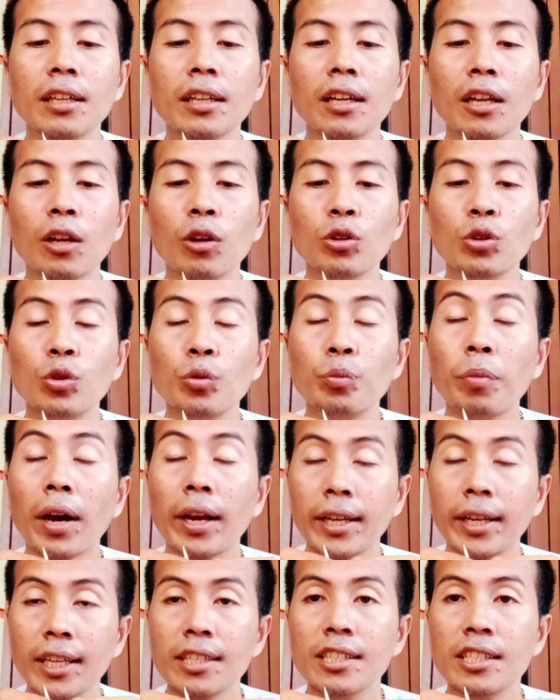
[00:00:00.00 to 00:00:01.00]
kalau itu
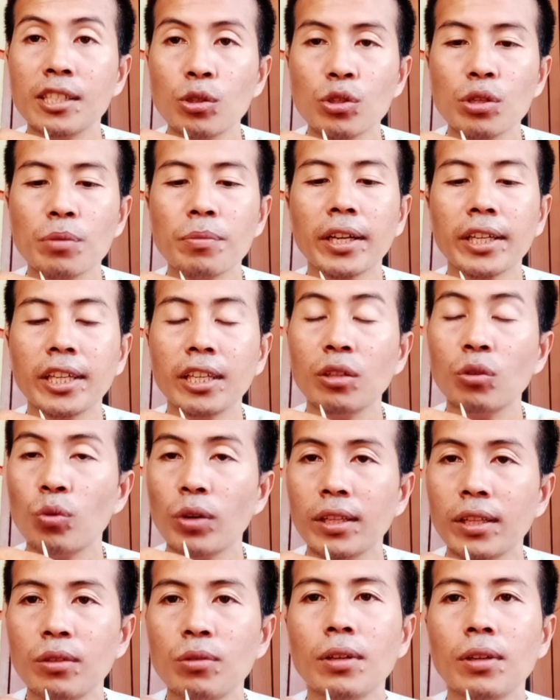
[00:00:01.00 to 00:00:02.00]
padat itu semakin
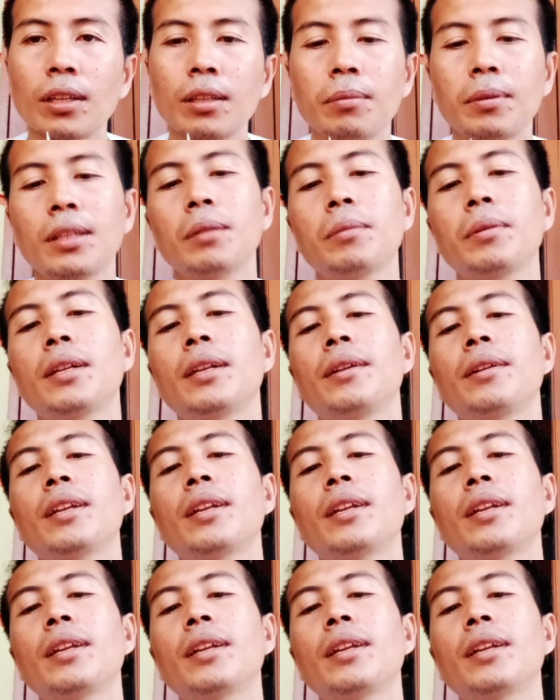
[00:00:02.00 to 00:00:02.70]
kuat juga teman-teman.